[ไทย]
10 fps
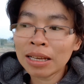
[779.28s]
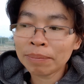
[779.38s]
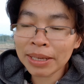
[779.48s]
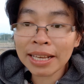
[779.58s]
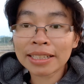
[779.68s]

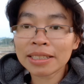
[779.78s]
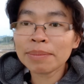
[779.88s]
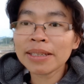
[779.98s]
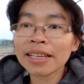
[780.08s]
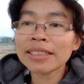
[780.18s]
พิกัด
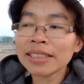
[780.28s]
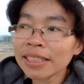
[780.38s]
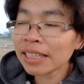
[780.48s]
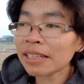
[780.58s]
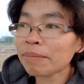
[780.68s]
GPS ที่
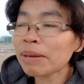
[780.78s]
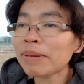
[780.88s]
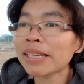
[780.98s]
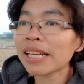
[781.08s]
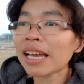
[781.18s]
นี่ไม่
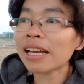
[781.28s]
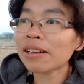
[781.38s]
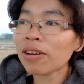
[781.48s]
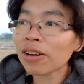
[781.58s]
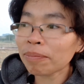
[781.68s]
ผิดนะคะ
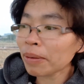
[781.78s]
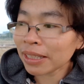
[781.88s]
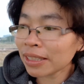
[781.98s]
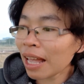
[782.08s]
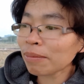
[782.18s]
ก็เปิด
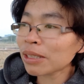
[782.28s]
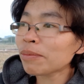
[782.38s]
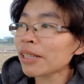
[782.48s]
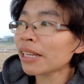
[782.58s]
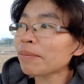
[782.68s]
ตาม
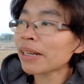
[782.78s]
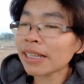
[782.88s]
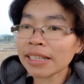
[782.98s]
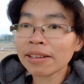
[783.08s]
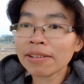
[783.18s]
GPS มาเล
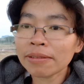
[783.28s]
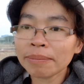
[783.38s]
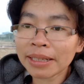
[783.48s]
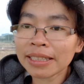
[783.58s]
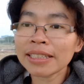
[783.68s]
ยก็
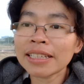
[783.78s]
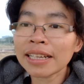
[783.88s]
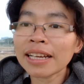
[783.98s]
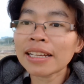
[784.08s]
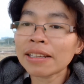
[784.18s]
มาที่นี่
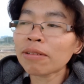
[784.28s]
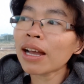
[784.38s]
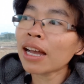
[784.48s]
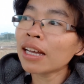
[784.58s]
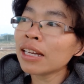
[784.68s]
อะคะ่ะ แต่ว่า